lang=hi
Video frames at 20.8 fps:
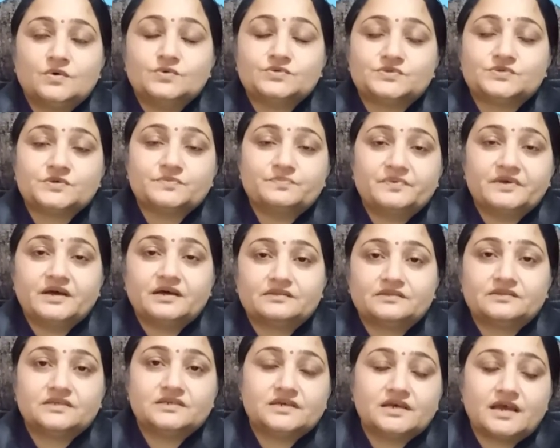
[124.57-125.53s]
उसी पे
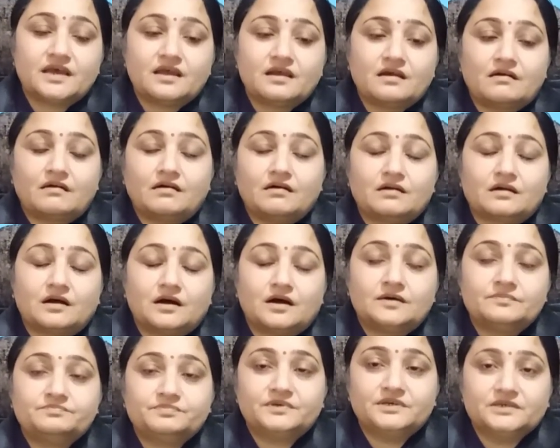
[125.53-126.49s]
आती है और
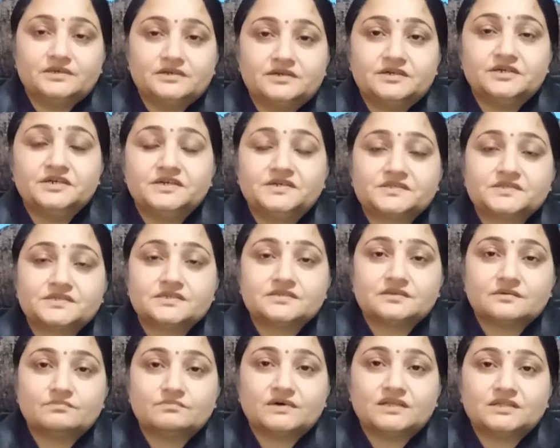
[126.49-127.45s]
आपकी रीड से
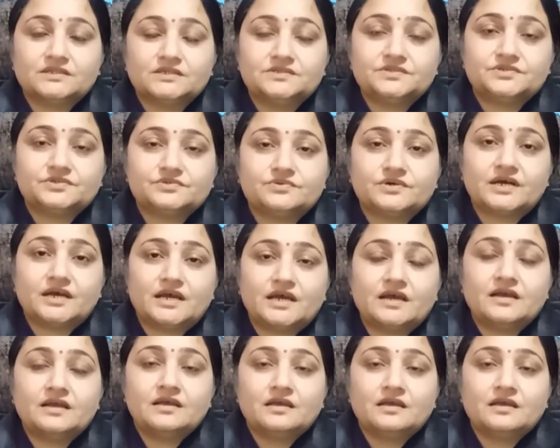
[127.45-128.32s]
संबंधित जो है